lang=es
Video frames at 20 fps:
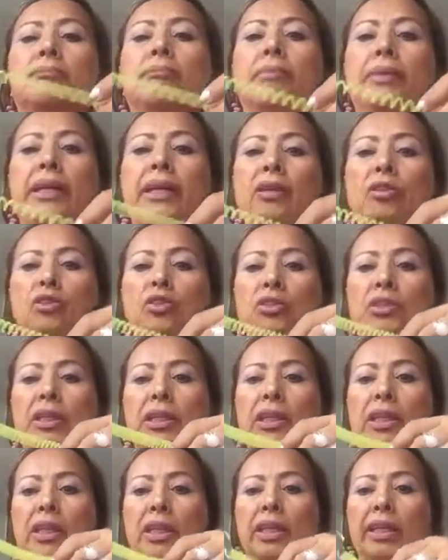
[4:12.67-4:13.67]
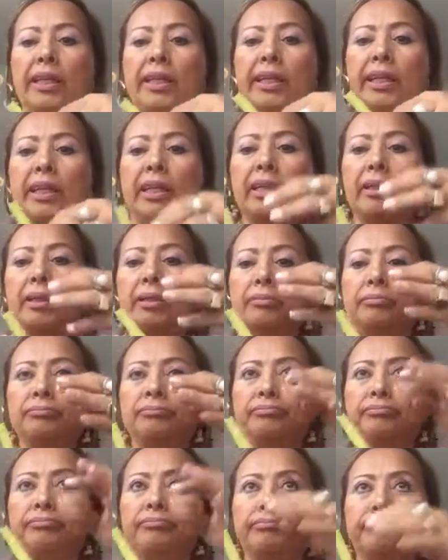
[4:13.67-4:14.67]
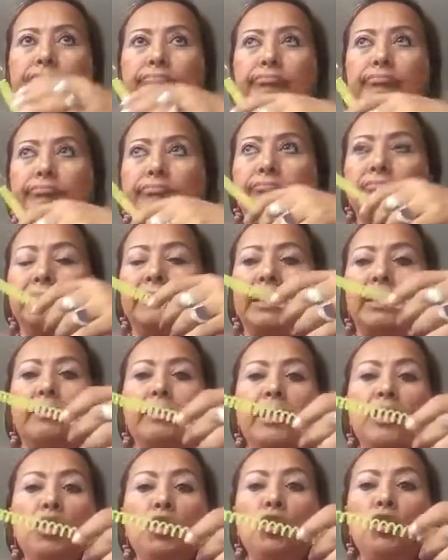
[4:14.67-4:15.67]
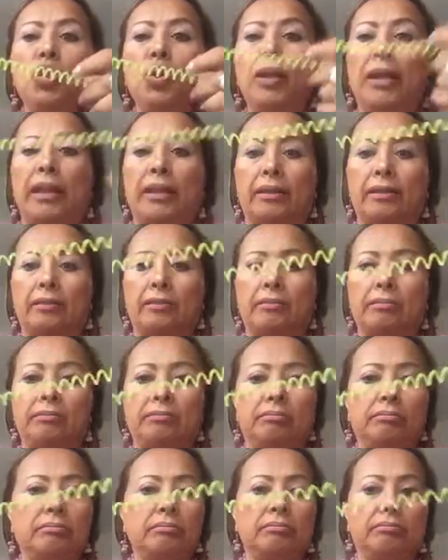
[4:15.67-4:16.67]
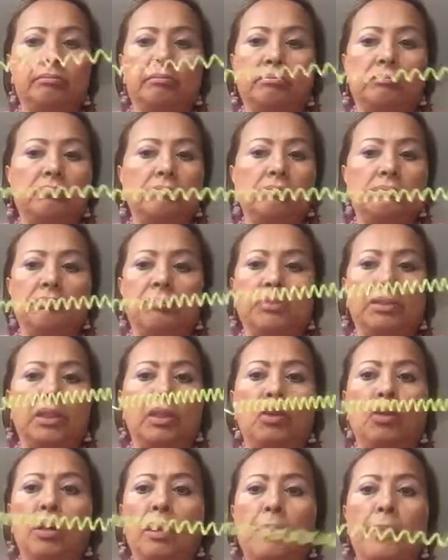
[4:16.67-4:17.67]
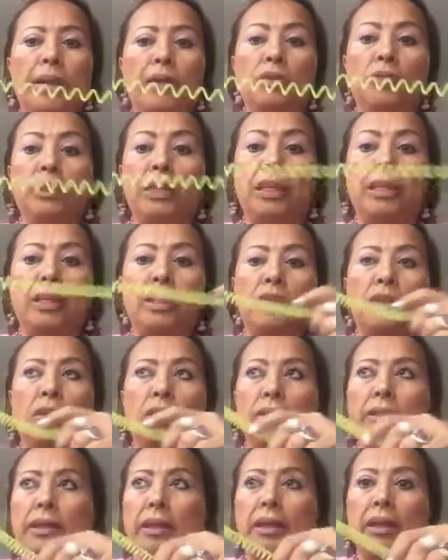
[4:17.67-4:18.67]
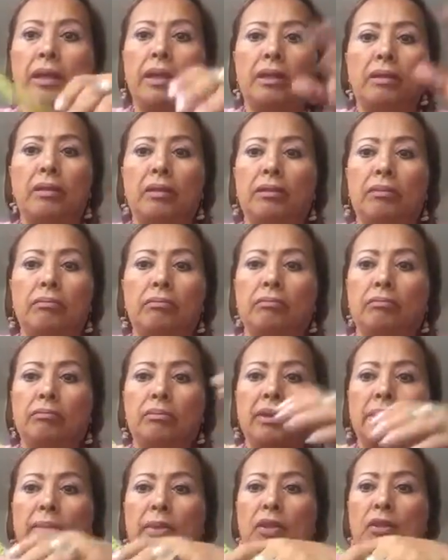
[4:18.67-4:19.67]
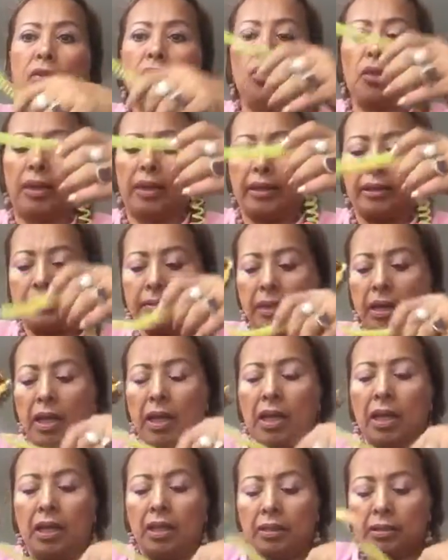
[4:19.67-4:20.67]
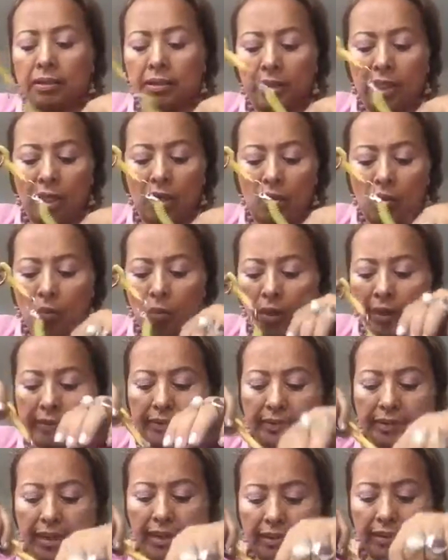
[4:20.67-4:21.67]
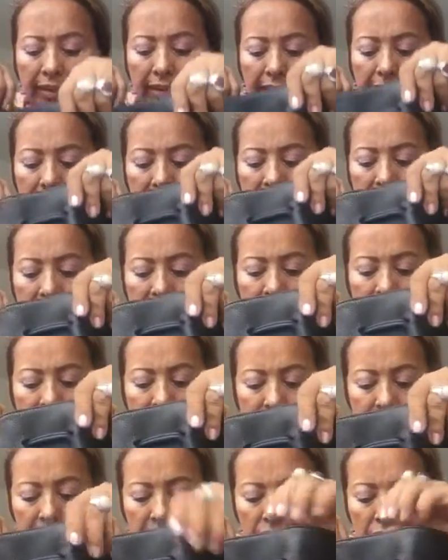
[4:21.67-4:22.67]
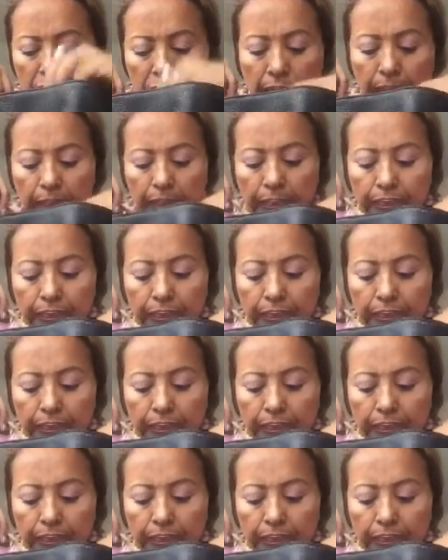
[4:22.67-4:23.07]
menos de, de medio dólar, creo que menos de, medio dólar, 50 de esto.